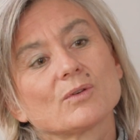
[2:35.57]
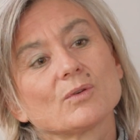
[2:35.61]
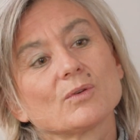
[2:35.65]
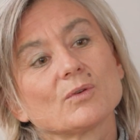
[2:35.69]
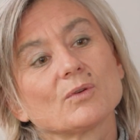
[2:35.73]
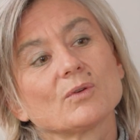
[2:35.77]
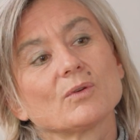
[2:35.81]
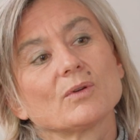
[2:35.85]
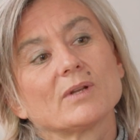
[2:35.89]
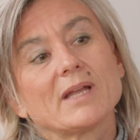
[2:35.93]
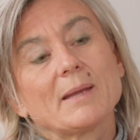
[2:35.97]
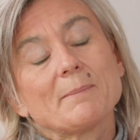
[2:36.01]

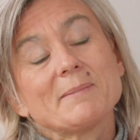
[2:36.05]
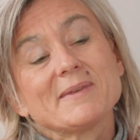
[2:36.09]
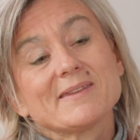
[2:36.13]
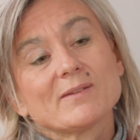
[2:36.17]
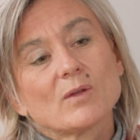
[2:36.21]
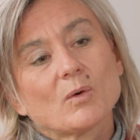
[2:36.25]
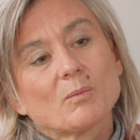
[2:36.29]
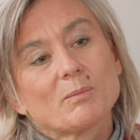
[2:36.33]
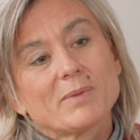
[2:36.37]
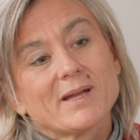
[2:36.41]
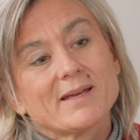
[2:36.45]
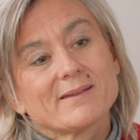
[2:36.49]
que la
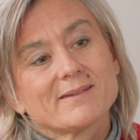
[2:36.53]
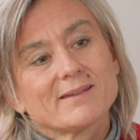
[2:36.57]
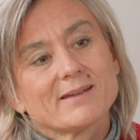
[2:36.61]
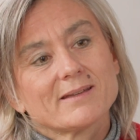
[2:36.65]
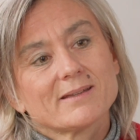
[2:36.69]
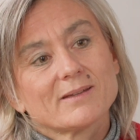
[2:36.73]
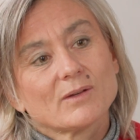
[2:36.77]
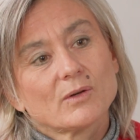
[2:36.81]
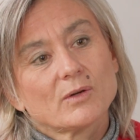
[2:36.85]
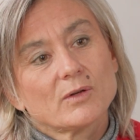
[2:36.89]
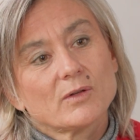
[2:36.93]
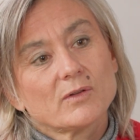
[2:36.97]
mise en place
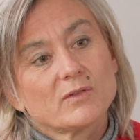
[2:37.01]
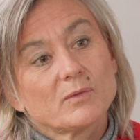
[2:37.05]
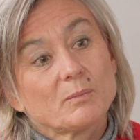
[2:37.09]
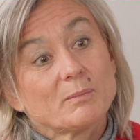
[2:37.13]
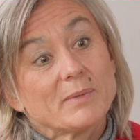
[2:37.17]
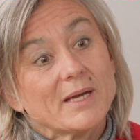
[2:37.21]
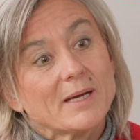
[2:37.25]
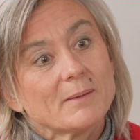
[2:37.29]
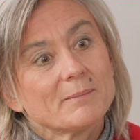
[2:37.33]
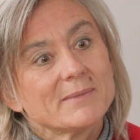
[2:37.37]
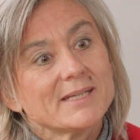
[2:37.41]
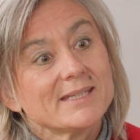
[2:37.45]
d'un trust
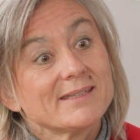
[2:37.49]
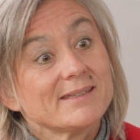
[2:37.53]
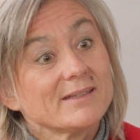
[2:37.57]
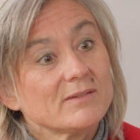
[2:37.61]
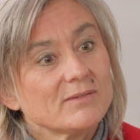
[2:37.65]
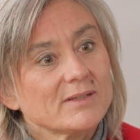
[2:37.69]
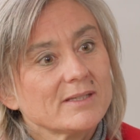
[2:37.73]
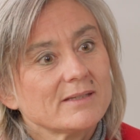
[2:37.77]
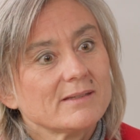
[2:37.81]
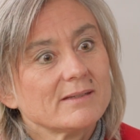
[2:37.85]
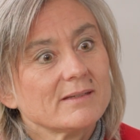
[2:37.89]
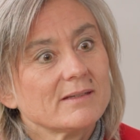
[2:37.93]
permet
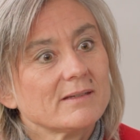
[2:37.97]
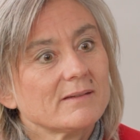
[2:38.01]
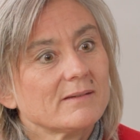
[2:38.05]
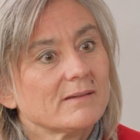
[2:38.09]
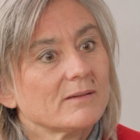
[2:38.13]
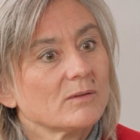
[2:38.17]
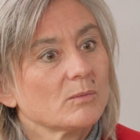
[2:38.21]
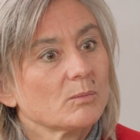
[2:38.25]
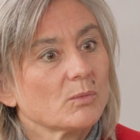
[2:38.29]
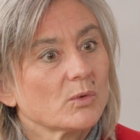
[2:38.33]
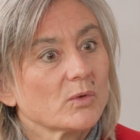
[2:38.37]
d'éviter. C'est une